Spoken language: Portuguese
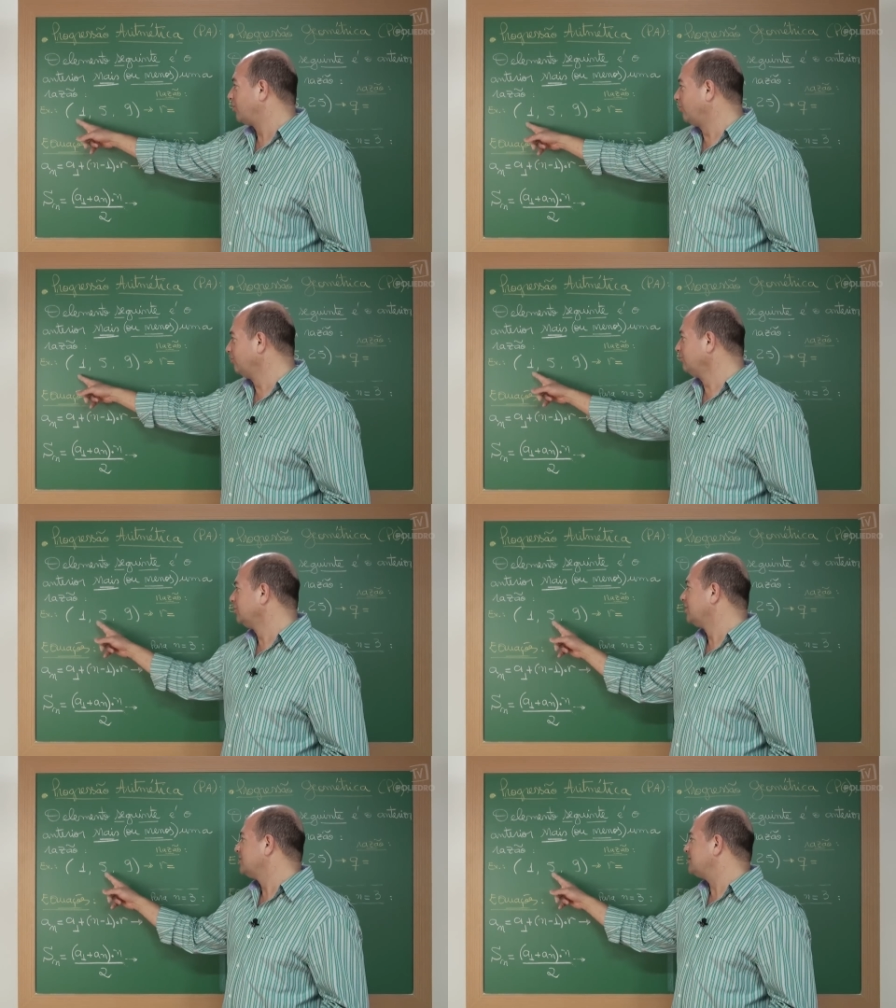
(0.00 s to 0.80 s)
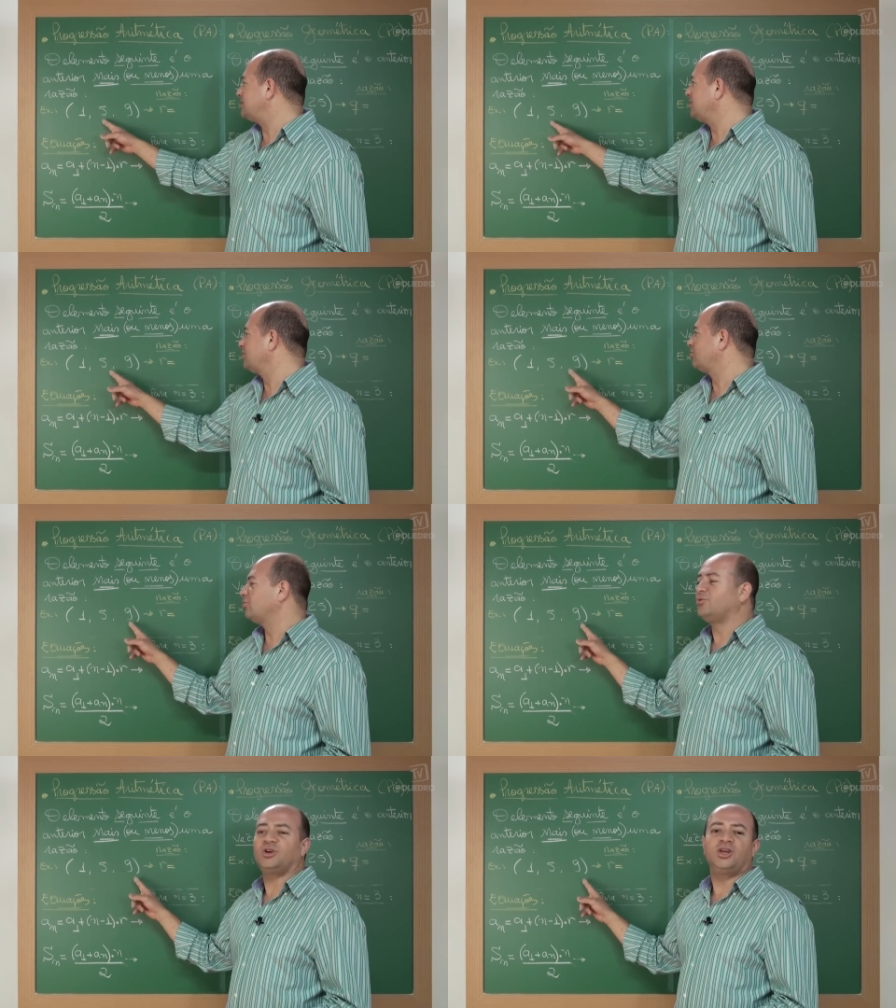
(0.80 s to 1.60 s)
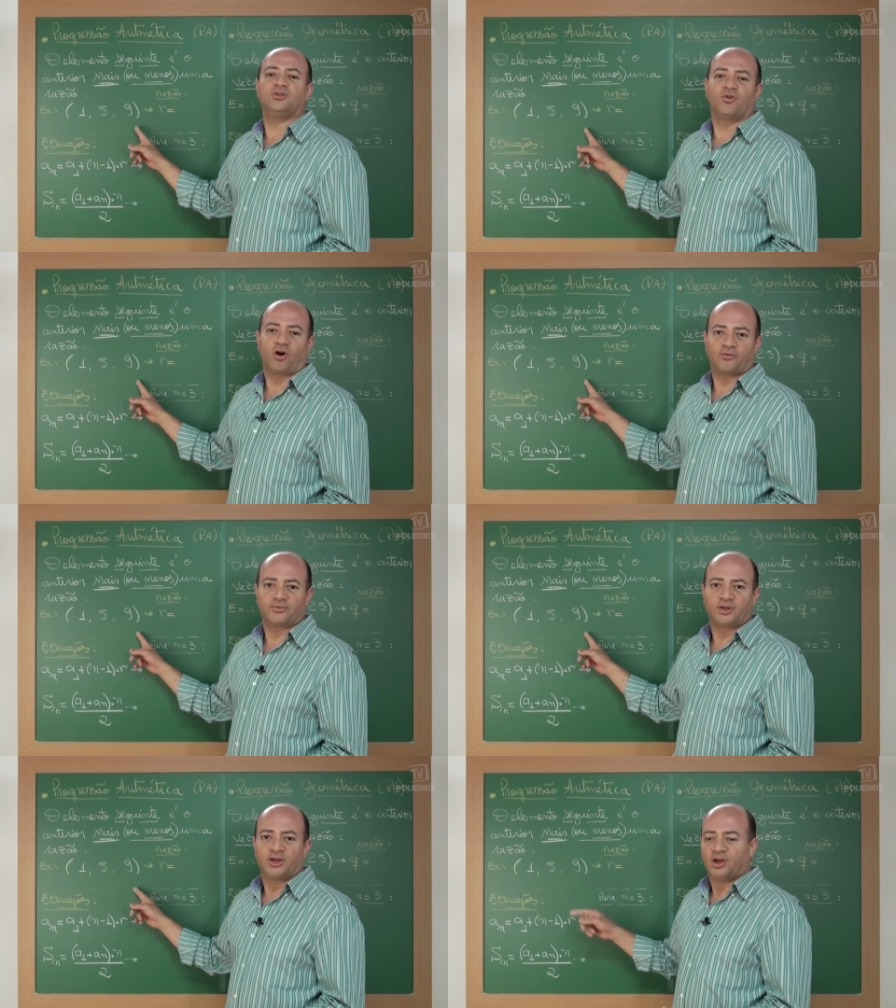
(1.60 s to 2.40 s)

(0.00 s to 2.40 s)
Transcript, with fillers: 1, 5 e 9.